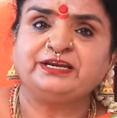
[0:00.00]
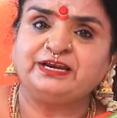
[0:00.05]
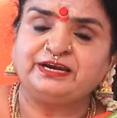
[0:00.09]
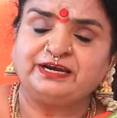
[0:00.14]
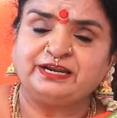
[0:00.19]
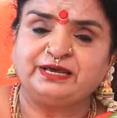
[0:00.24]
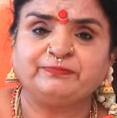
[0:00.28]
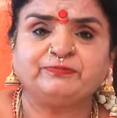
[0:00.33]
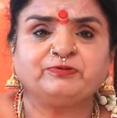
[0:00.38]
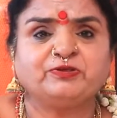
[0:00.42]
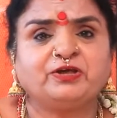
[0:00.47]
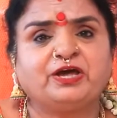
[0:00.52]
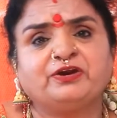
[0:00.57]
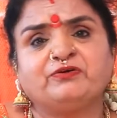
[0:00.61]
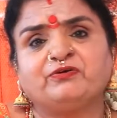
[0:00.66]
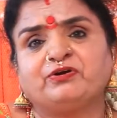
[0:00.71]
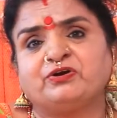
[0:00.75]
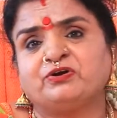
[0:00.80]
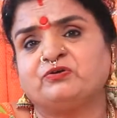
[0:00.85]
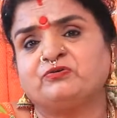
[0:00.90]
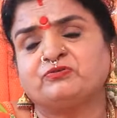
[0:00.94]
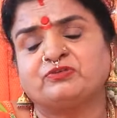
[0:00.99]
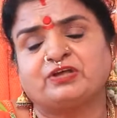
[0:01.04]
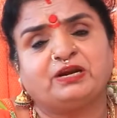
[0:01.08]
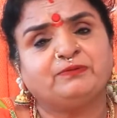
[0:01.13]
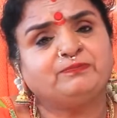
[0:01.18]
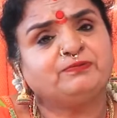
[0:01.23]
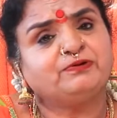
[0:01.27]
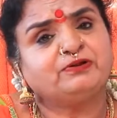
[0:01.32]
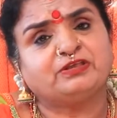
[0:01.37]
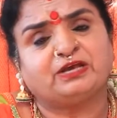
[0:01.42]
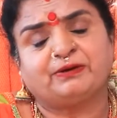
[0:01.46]
నేను లేపుతాను అంటూ
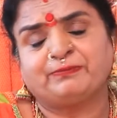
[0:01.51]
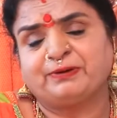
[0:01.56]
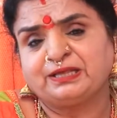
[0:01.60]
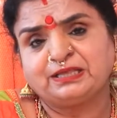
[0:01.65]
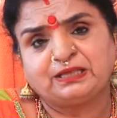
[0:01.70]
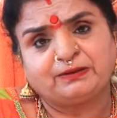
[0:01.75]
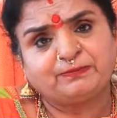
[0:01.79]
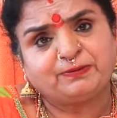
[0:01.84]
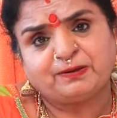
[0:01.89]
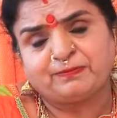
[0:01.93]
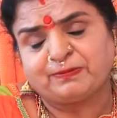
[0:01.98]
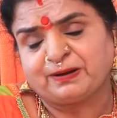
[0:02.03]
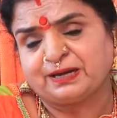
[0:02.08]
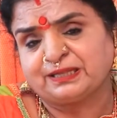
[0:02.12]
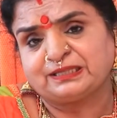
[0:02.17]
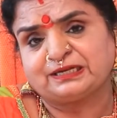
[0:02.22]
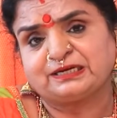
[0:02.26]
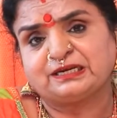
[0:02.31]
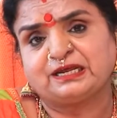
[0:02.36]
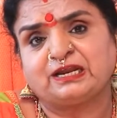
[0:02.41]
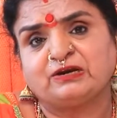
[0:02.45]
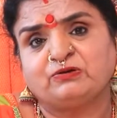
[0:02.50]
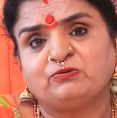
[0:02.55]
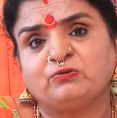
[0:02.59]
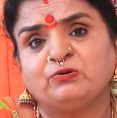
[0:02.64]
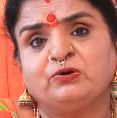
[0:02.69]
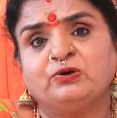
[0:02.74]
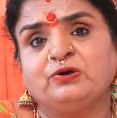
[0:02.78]
తలుపులు దబాదబా పాతటాలు